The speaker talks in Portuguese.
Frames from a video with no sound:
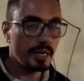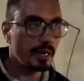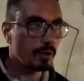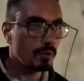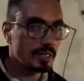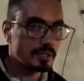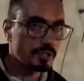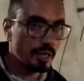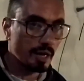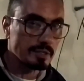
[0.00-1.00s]
né, Ruas
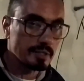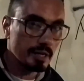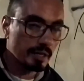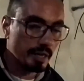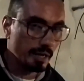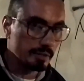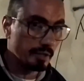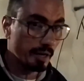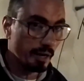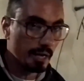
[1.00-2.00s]
de Lazer, que é
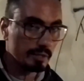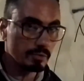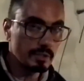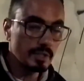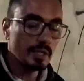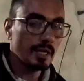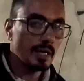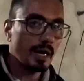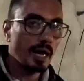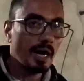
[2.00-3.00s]
atrelado
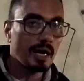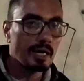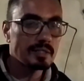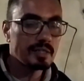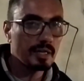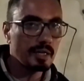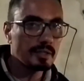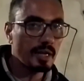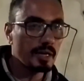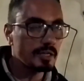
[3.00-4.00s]
à
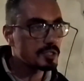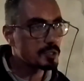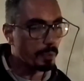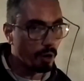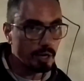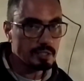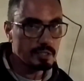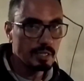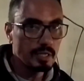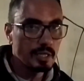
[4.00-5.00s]
Secretaria de Esportes